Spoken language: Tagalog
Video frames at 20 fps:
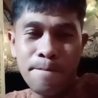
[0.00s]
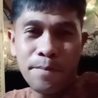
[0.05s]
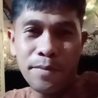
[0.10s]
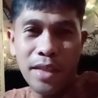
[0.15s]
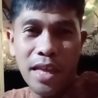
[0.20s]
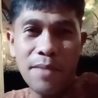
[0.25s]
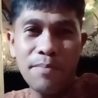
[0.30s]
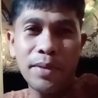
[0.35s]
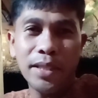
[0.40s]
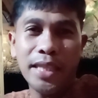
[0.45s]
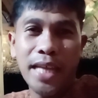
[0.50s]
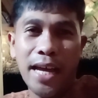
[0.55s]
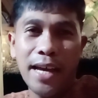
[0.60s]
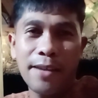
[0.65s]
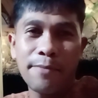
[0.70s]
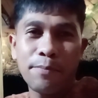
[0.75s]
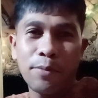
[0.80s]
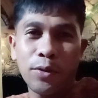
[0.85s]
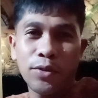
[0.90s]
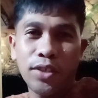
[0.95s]

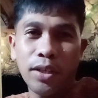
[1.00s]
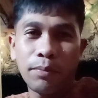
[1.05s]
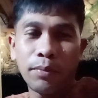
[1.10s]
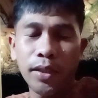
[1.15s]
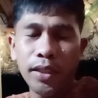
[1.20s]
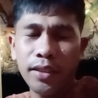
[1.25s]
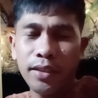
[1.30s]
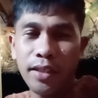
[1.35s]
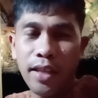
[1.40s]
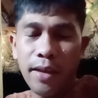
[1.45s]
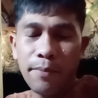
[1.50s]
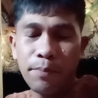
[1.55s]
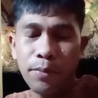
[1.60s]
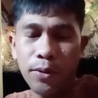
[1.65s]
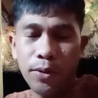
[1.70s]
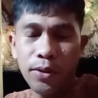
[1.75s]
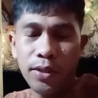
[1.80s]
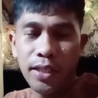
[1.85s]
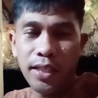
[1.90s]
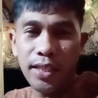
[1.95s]
naimbitahan po sa birthday
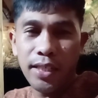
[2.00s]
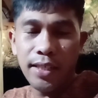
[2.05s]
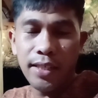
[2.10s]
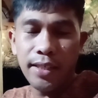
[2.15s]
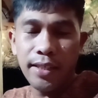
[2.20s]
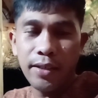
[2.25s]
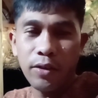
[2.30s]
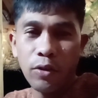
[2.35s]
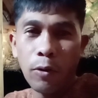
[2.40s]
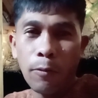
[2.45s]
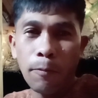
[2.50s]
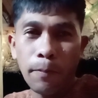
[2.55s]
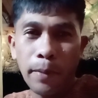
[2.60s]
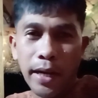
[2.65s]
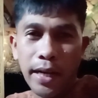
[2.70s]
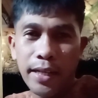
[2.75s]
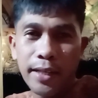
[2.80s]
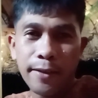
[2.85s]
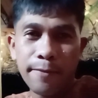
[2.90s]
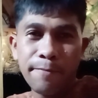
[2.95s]
po ni
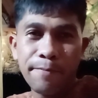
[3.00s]
Ongbak.